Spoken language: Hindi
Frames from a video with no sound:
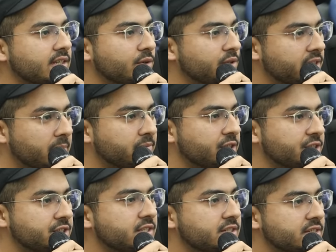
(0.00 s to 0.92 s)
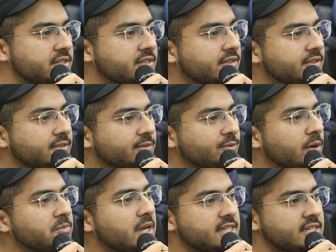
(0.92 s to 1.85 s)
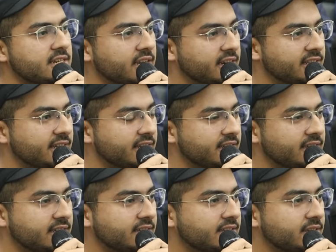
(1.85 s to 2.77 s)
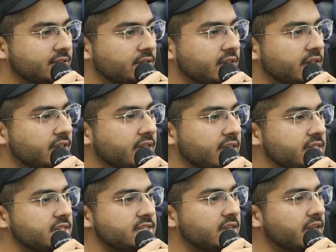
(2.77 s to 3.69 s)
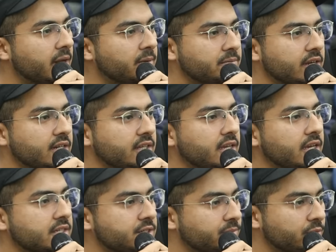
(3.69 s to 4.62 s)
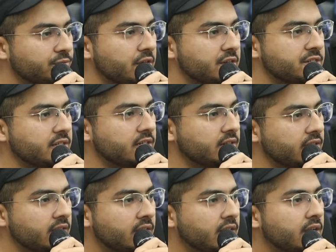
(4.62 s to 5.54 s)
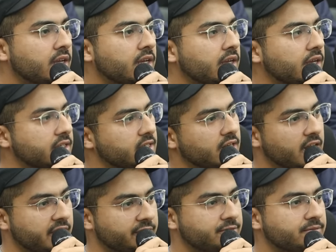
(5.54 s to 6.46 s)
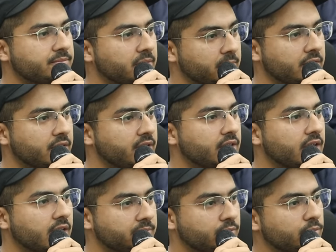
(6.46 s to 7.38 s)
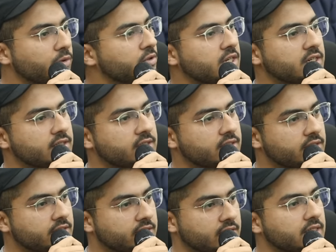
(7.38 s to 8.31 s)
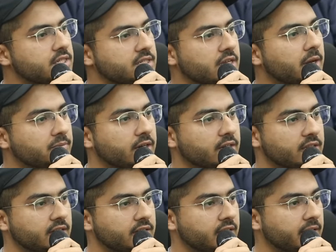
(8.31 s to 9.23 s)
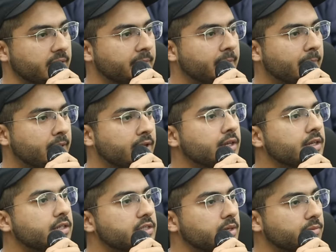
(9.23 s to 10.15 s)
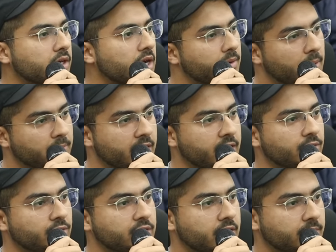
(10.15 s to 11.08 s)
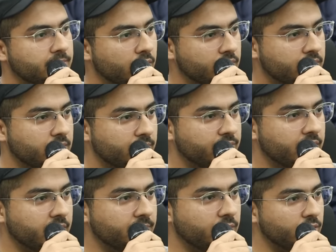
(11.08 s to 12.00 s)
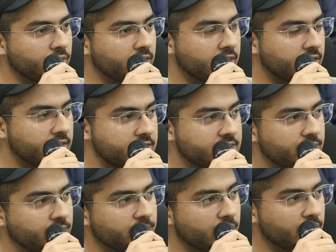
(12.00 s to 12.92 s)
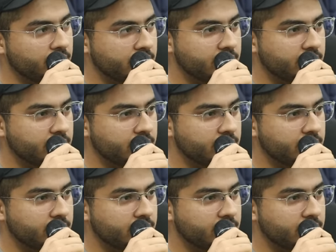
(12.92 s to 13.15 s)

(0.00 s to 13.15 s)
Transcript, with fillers: दो टेम्पटेशंस वो आप कैसे करते हैं क्योंकि ये चीज़ें हेल्प करती हैं एज अ प्रोफेशनल एज अ लाइफ में भी आपको बहुत सारी ये चीज़ें हेल्प करती हैं ठीक है जब तक आप हम्बल नहीं होते आप बहुत कंफर्टेबल होके किसी को बहुत